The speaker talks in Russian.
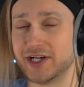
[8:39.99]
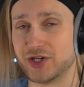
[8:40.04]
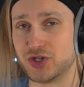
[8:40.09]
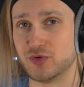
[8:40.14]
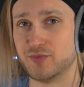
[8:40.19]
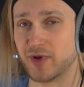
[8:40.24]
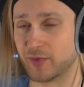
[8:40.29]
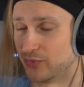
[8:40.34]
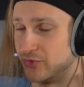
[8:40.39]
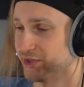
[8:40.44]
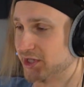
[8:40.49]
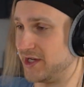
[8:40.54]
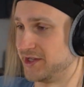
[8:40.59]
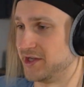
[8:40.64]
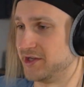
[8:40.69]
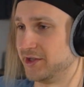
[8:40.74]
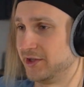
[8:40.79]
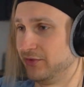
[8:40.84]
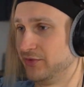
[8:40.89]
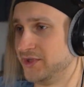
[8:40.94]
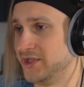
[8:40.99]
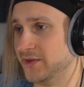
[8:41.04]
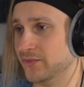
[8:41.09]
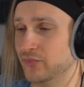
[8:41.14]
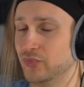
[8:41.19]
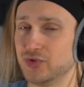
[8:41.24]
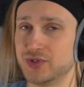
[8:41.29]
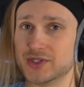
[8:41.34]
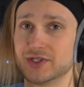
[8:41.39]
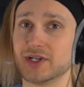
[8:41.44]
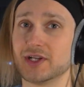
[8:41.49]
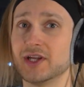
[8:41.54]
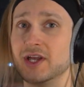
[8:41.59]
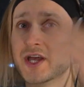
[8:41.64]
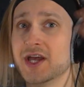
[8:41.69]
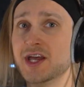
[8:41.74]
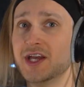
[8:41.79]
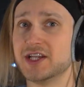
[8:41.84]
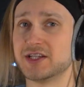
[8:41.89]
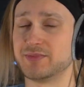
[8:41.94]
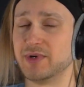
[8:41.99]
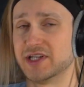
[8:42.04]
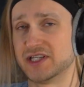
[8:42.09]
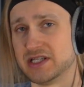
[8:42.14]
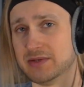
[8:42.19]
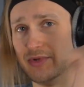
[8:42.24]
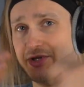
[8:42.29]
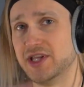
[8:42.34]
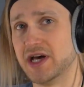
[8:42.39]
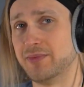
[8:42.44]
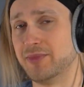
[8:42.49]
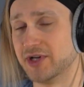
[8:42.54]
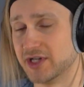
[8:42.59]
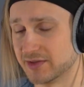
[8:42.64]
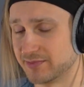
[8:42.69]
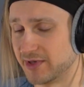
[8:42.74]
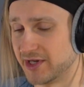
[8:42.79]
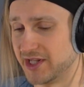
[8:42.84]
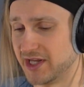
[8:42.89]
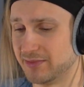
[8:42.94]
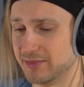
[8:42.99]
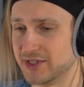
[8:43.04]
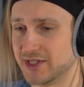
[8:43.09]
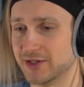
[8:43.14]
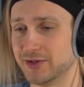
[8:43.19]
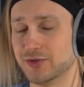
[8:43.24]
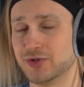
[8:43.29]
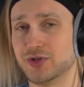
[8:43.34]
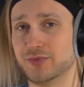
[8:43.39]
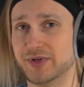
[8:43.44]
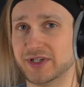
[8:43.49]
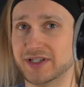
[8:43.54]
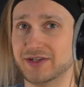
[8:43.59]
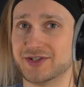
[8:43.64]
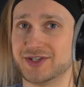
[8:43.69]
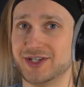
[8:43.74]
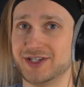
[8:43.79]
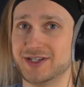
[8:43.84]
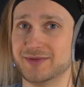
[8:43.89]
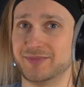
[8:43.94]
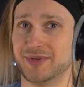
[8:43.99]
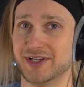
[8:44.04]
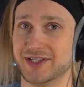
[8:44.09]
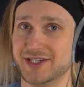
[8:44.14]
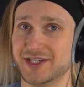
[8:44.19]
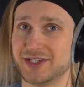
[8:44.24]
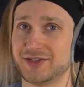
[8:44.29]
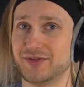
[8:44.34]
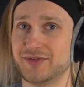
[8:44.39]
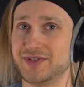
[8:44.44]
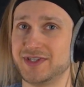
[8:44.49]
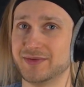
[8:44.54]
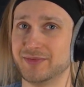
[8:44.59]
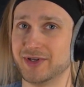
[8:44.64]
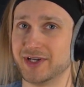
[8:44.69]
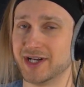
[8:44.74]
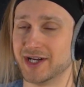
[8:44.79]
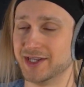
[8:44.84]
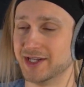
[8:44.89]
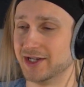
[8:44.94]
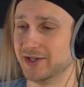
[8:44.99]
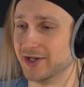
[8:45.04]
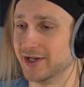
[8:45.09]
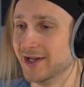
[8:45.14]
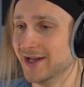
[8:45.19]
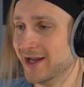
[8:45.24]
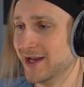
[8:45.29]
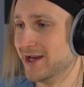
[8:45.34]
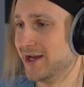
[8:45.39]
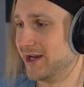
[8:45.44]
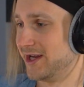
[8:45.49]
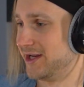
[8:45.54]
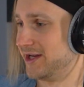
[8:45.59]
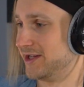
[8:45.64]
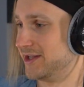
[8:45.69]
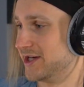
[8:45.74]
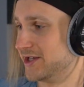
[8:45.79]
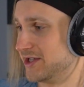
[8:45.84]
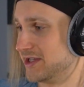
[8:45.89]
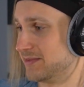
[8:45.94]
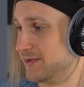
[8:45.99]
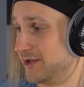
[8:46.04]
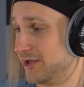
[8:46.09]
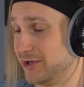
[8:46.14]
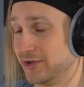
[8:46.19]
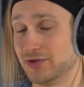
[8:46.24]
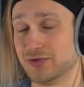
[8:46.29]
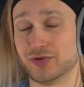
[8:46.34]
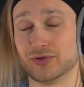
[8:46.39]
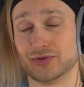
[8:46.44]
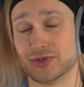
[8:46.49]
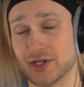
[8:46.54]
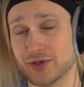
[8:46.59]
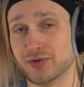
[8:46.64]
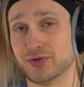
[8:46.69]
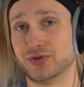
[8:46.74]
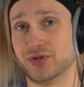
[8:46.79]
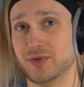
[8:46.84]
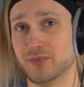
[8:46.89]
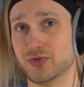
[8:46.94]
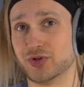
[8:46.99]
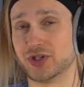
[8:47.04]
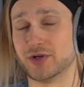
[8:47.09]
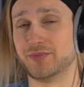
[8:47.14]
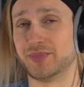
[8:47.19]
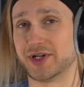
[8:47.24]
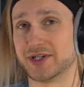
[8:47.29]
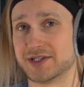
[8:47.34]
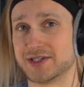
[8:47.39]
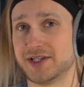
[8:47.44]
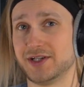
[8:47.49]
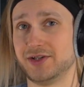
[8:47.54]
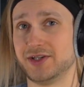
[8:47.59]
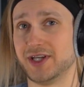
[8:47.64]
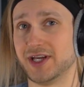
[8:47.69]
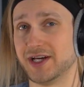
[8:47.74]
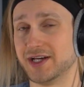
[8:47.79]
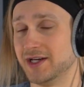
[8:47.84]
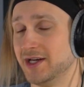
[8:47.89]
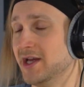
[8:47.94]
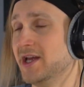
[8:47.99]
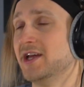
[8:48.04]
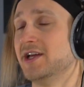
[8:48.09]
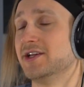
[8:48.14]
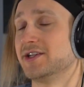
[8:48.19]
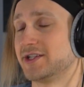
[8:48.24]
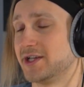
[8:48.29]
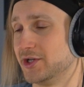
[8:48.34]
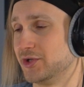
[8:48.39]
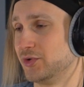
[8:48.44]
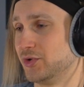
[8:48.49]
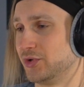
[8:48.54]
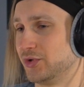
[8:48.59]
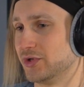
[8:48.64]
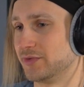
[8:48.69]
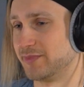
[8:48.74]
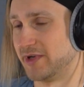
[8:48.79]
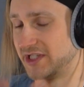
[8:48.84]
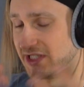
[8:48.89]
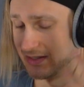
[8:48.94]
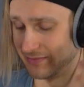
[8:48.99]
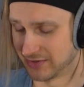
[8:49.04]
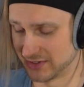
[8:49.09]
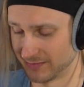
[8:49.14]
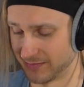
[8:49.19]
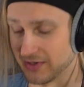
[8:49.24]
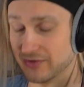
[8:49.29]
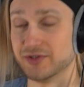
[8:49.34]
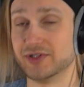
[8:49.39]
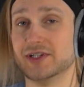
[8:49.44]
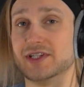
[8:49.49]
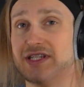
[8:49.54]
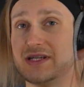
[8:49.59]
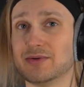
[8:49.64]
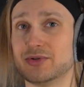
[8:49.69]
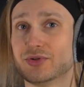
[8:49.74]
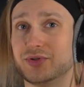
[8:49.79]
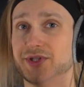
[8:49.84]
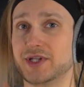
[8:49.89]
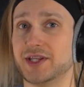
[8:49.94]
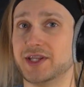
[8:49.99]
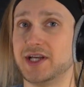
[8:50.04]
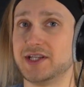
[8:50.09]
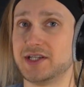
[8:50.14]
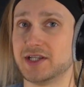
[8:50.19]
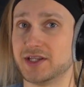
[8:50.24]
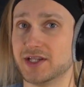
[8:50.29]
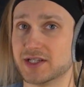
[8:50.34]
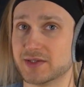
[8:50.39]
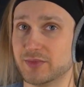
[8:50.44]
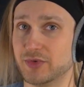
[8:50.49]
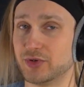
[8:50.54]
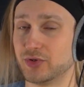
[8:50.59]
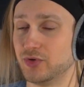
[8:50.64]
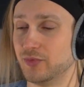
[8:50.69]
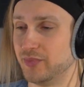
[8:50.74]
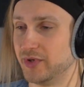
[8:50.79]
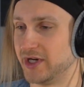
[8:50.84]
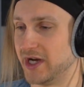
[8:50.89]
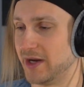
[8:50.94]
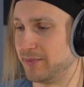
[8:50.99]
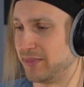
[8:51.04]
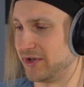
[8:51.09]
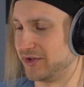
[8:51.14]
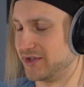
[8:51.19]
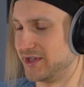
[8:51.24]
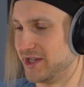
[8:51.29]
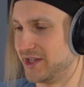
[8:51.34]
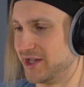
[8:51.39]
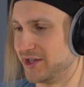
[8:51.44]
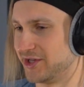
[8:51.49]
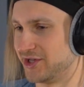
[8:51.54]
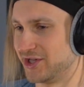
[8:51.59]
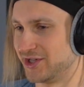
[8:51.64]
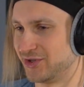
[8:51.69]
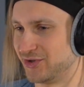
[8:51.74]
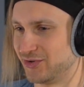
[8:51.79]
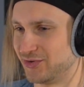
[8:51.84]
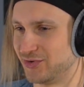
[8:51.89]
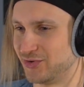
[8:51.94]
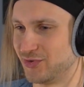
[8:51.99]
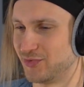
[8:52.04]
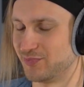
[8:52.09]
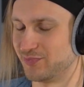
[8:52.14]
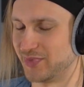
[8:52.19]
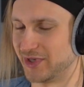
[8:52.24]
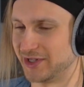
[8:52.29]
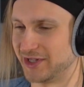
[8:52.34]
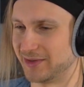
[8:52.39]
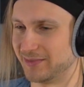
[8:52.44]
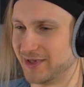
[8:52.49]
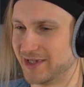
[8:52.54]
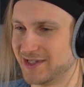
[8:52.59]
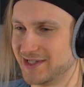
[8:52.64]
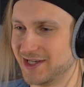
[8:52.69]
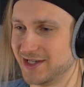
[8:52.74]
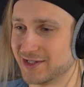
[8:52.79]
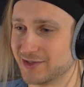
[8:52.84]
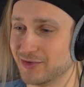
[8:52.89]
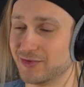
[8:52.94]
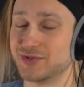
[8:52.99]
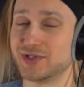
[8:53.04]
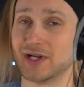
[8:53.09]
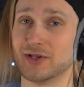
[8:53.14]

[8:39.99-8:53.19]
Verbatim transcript: хочу пропускать этих людей, бустеры. Спасибо, дамы и господа, мы за то, что продолжаете поддерживать все мои каналы. И даже несмотря на то, что немножко простыл, я скажу, что спасибо дополнительно тем, кто донатит на сборку ПК. Правда, донаты сейчас чуть-чуть притормозились, но все